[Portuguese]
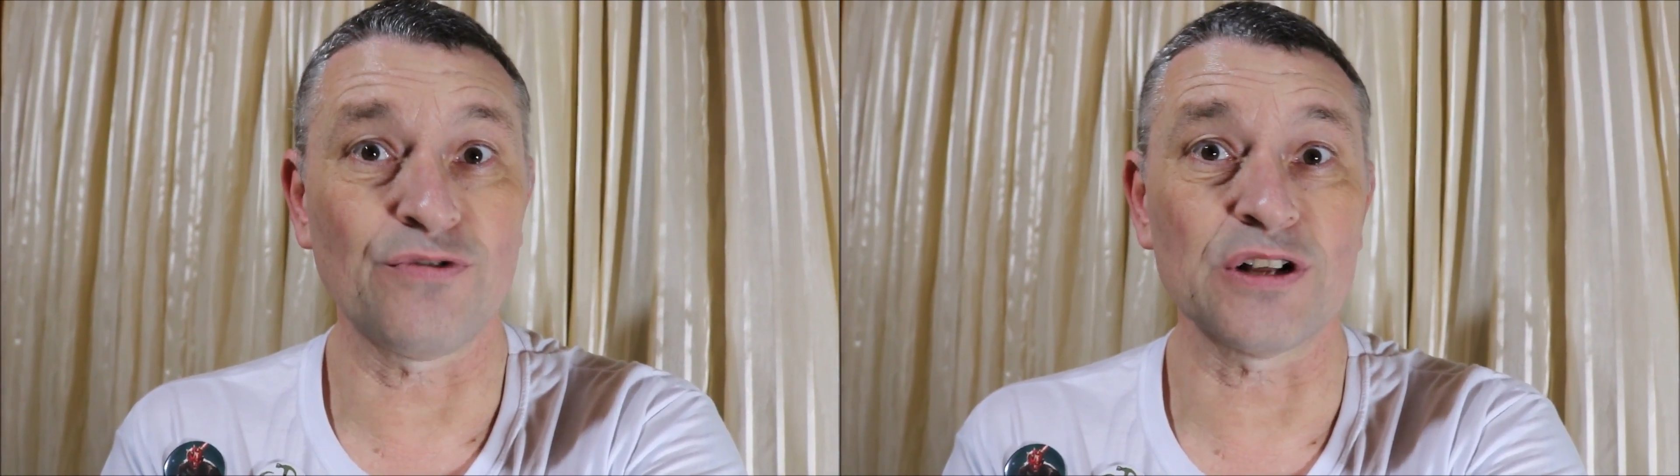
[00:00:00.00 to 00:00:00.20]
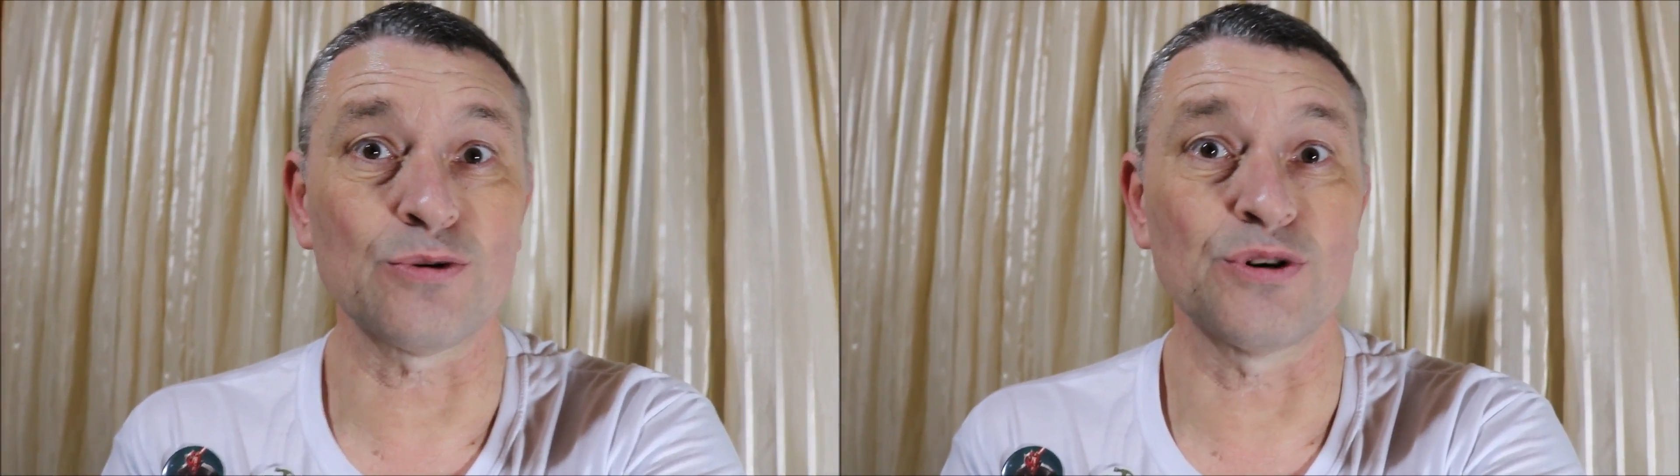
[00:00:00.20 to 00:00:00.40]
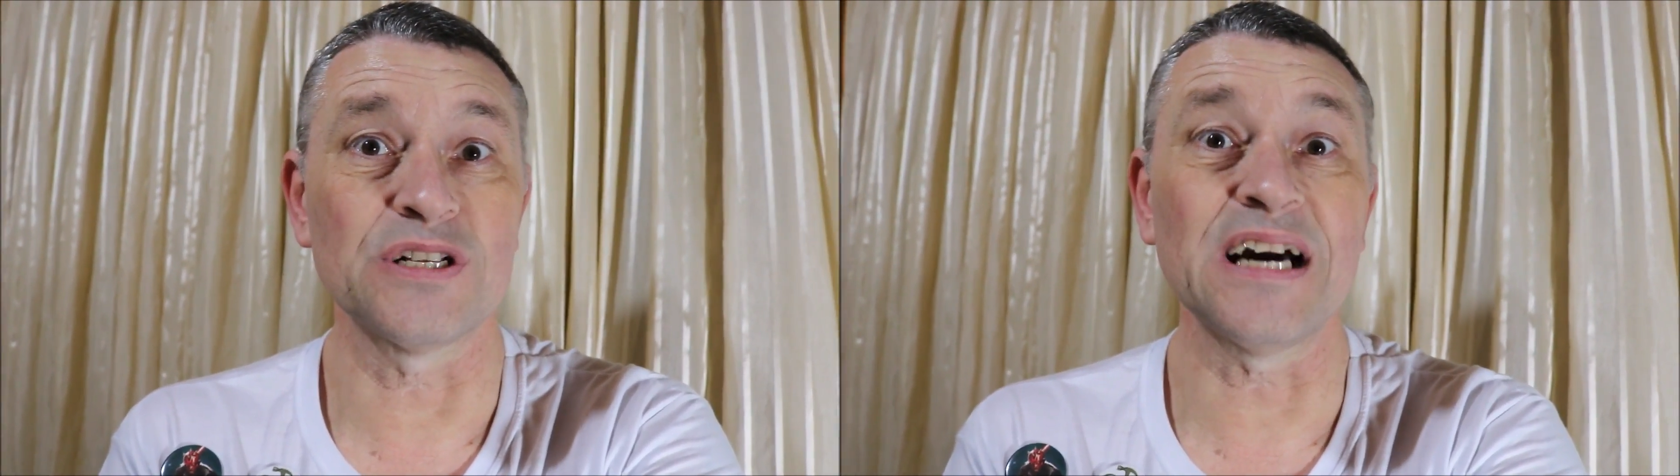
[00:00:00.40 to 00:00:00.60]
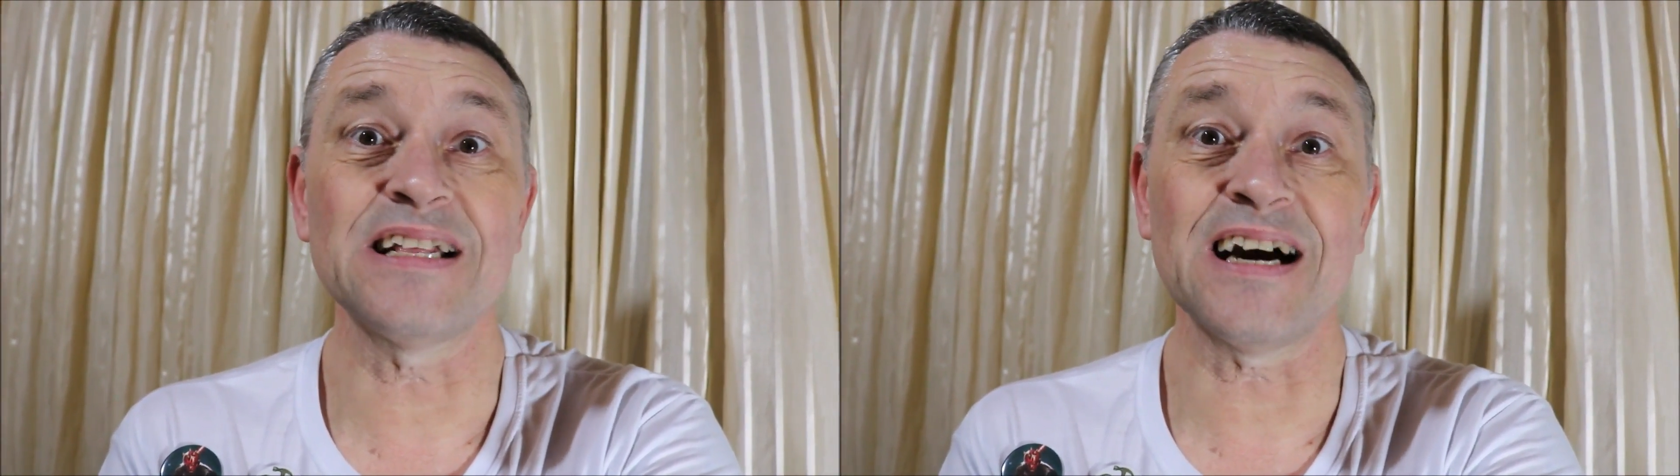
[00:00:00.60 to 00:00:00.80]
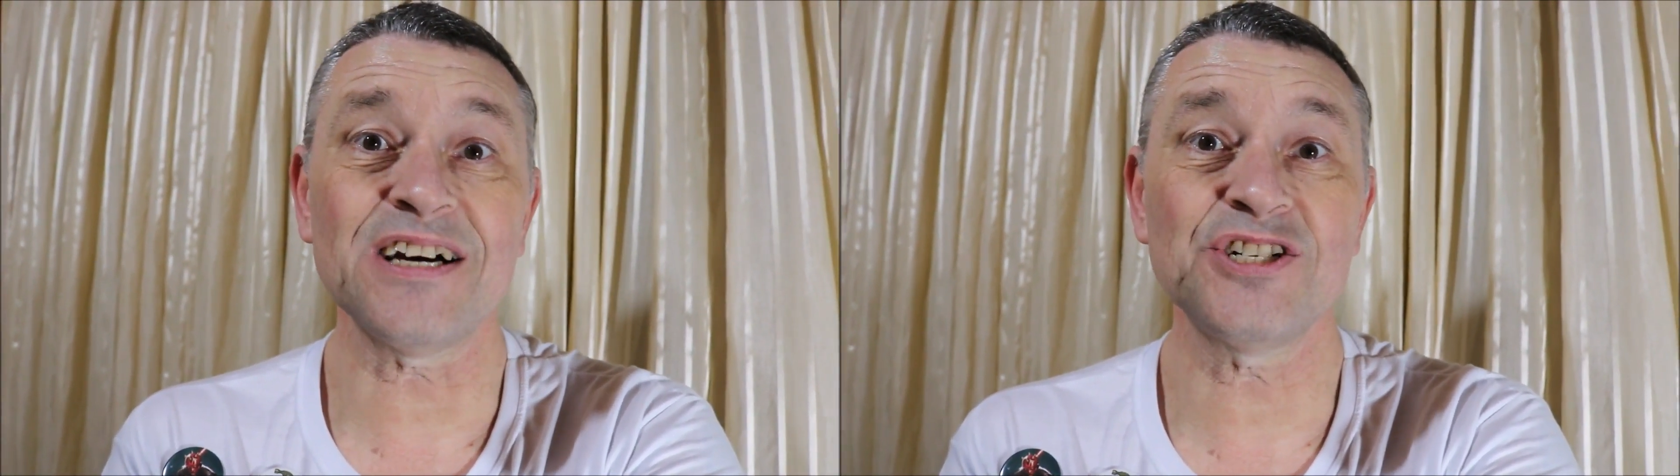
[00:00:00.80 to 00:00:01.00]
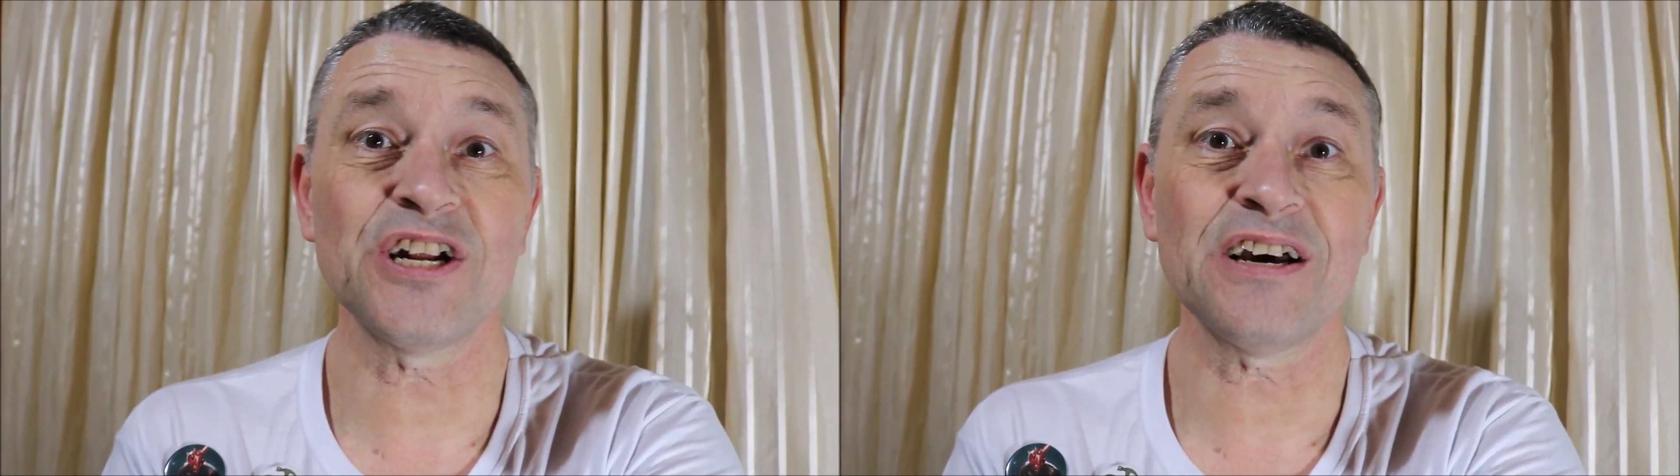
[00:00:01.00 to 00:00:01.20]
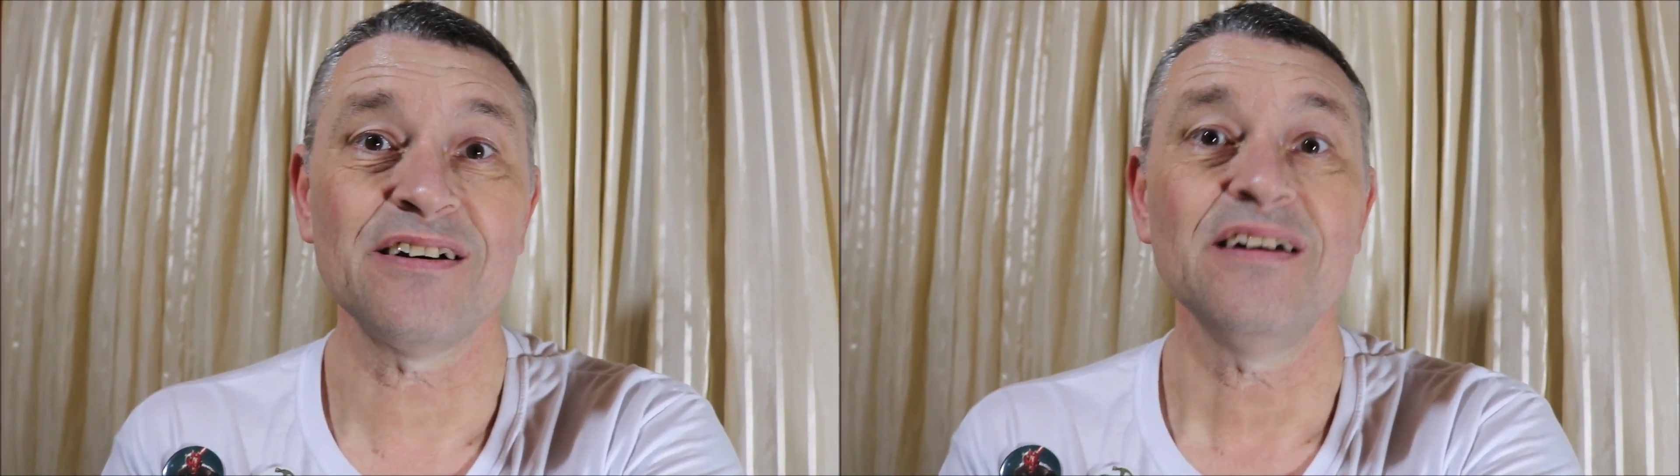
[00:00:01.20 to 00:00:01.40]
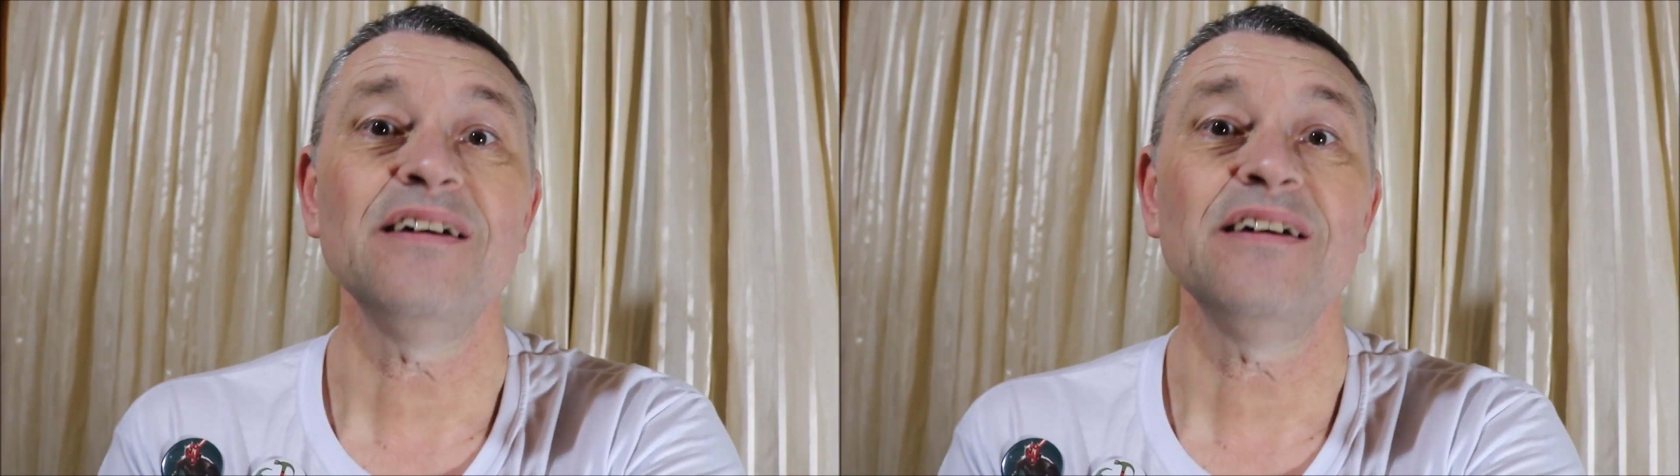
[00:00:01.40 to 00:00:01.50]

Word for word: fator da idade, né?